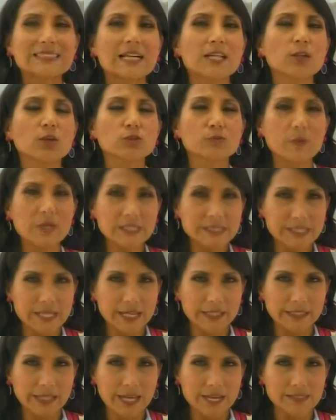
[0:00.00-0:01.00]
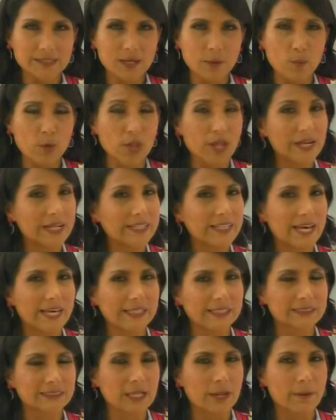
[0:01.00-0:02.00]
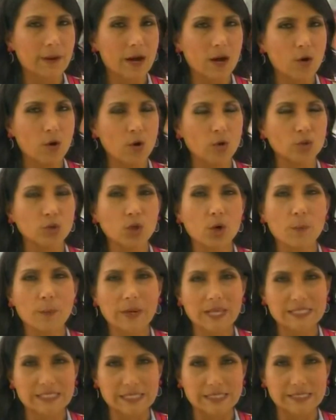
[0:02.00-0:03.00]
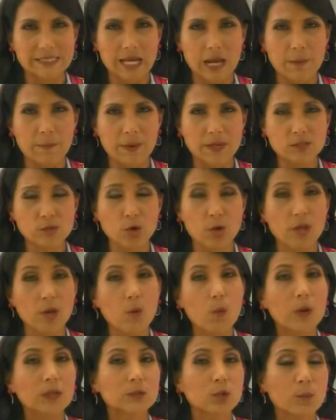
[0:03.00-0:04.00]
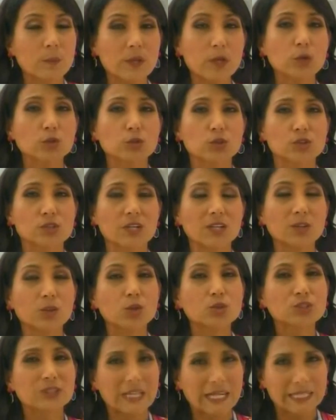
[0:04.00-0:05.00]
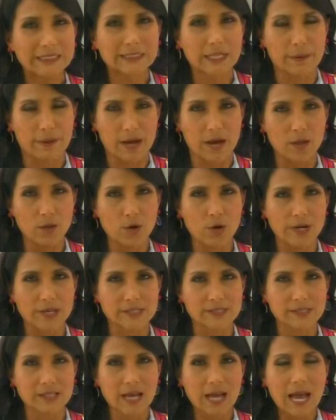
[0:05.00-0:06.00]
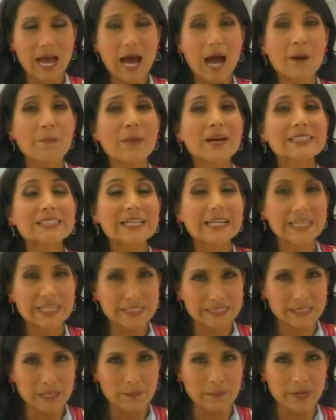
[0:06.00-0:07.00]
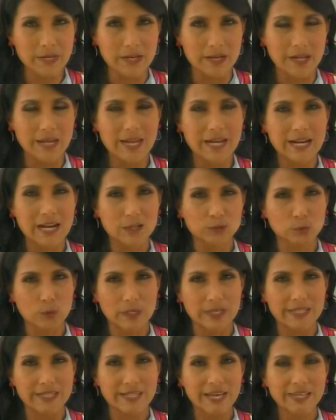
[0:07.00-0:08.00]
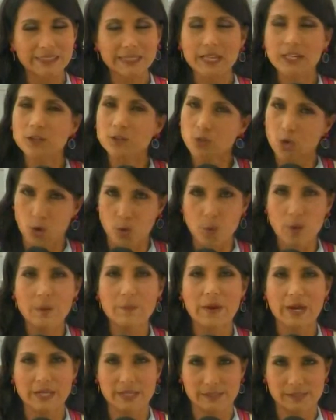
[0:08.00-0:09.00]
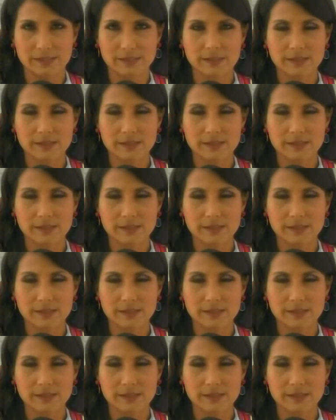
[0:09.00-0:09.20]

el 2007, esta modalidad de trabajo no presencial pasó de 4.830 trabajadores a más de 15.000 en la actualidad en todo el país.